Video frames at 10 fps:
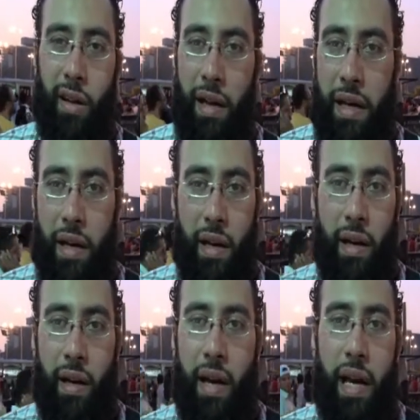
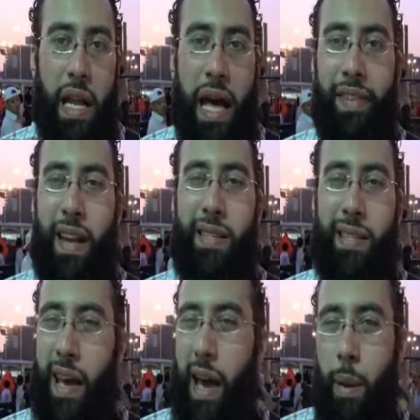آه، احنا عندنا
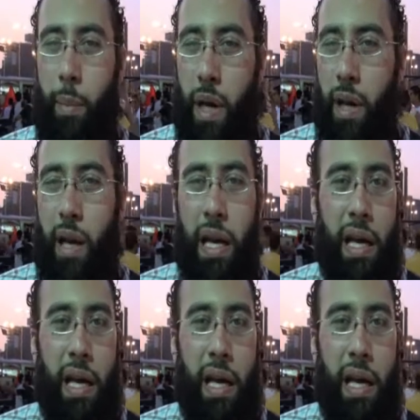استياء من